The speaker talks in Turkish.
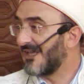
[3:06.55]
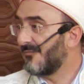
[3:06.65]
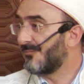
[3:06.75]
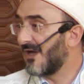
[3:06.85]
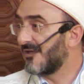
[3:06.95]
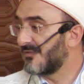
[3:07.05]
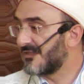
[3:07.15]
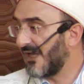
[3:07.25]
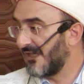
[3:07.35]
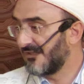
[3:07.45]
Gelip
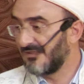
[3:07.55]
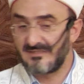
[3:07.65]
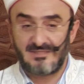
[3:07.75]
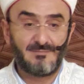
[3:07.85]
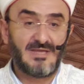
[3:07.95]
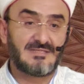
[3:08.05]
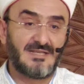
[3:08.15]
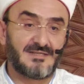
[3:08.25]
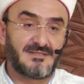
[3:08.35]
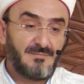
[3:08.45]
malımızı aldınız
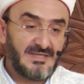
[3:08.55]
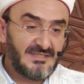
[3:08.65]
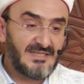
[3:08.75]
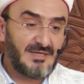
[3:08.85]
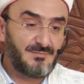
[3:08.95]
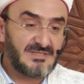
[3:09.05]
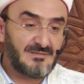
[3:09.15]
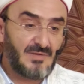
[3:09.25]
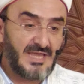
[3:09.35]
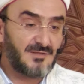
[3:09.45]
demezler. Medine'de
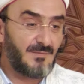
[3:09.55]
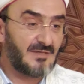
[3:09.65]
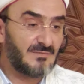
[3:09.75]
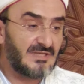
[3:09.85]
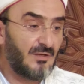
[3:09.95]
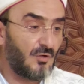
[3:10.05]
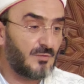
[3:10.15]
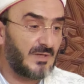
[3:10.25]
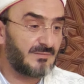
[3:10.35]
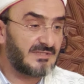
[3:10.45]
bizim ekmeğimize,
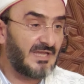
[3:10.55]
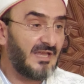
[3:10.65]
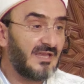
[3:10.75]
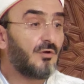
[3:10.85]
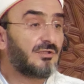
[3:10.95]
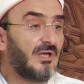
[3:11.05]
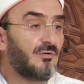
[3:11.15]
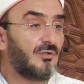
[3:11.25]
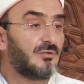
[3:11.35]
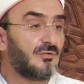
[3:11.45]
lokmamıza
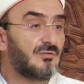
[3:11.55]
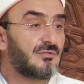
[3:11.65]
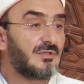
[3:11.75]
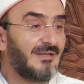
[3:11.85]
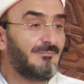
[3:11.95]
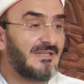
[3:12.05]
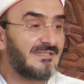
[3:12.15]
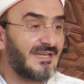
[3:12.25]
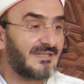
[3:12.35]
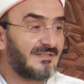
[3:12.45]
ortak oldunuz
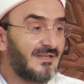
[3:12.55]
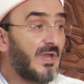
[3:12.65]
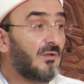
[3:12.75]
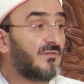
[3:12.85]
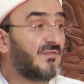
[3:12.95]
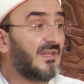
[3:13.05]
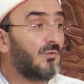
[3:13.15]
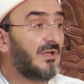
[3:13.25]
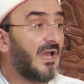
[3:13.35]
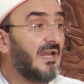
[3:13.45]
demezler.
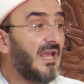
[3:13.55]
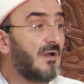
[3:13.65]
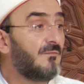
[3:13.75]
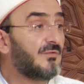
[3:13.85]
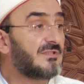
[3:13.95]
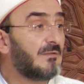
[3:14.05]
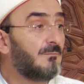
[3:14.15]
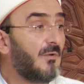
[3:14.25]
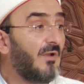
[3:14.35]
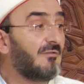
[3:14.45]
وَيُؤْسِرُونَ عَلَى أَنْفُسِهِمْ
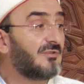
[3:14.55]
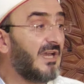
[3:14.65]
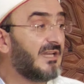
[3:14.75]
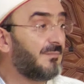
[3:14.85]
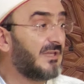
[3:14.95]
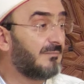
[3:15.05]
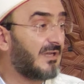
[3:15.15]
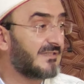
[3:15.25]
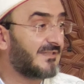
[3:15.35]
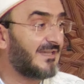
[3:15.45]
وَلَوْ كَانَ بِهِمْ
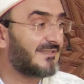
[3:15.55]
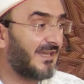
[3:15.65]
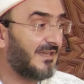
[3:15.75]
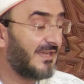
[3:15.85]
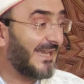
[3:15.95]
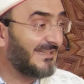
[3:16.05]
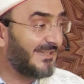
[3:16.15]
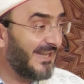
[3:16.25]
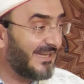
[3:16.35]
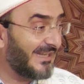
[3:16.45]
خَسَاسَةً
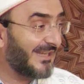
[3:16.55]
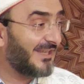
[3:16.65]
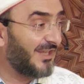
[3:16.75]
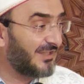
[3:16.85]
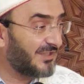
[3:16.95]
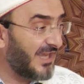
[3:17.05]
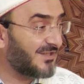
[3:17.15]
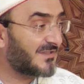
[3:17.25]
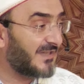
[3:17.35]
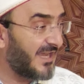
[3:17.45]
Kendileri
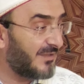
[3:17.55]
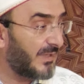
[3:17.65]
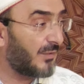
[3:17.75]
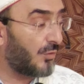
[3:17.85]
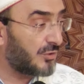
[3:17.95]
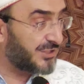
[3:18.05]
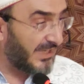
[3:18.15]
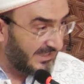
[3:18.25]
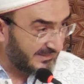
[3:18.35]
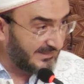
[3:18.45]
ihtiyaç sahibi
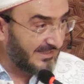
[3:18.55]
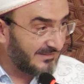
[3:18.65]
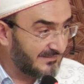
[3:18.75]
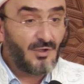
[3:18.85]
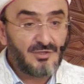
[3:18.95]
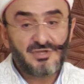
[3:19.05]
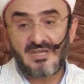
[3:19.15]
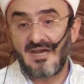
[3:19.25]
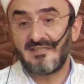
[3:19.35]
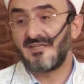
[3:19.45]
olsalar da
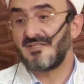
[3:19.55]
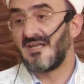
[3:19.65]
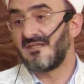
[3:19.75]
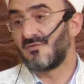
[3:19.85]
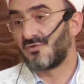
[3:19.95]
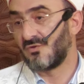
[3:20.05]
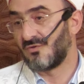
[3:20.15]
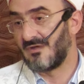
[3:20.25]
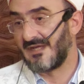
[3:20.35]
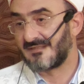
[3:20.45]
önce kardeşlerini
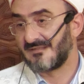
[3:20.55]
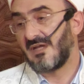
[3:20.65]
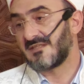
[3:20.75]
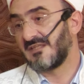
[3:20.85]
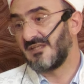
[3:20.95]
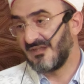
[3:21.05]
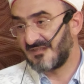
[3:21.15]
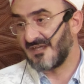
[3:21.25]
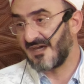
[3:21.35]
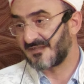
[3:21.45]
düşünürler. Burası
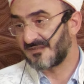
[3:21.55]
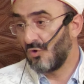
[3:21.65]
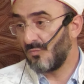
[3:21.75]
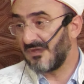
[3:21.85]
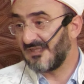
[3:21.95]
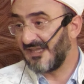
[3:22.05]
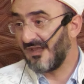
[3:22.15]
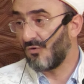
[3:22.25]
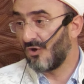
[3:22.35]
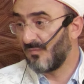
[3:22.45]
İsar.
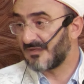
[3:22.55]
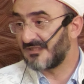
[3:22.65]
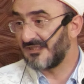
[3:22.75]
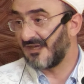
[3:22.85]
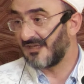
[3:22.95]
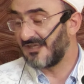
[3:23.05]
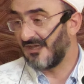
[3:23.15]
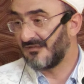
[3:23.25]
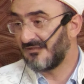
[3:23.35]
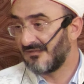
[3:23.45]
Müminde olması
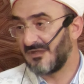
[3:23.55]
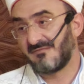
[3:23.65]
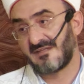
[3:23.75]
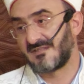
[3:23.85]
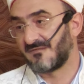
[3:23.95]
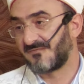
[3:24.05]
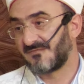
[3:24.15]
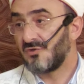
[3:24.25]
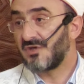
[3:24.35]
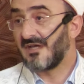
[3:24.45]
gereken bir vasıf.
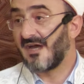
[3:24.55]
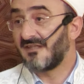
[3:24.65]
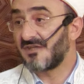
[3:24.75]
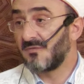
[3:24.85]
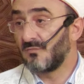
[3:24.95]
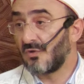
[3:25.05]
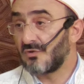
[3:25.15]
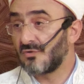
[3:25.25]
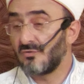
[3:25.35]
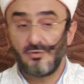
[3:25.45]
Önce kardeşim
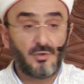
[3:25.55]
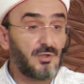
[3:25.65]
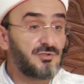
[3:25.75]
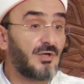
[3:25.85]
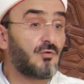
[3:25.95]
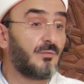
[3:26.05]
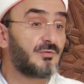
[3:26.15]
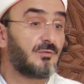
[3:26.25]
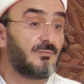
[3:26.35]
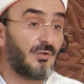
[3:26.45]
doysun, önce
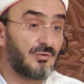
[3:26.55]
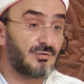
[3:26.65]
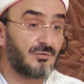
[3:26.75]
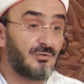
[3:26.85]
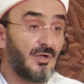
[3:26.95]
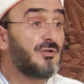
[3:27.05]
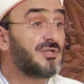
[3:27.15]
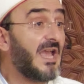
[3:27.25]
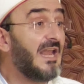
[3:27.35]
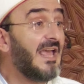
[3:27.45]
komşum doysun,
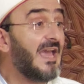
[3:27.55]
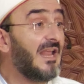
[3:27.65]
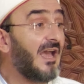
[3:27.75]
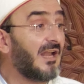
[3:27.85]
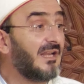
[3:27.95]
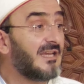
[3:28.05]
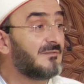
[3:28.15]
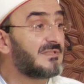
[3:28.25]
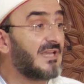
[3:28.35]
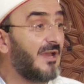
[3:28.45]
önce hele hele
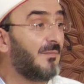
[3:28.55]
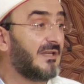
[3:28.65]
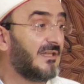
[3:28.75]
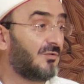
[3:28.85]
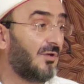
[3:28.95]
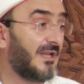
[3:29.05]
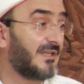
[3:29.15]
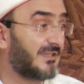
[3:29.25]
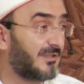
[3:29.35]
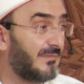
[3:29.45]
Allah'ın bize emaneti olan
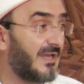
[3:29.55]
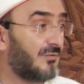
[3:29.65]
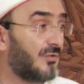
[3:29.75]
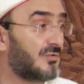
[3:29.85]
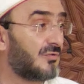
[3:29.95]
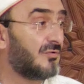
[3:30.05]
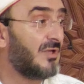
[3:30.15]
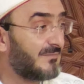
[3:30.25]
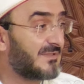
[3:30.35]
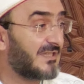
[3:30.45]
yetimler doysun,
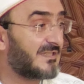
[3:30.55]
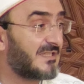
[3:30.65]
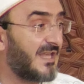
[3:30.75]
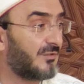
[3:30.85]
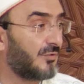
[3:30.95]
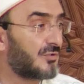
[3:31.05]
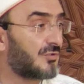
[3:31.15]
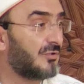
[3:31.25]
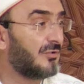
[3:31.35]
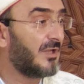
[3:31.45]
kimsesizler doysun.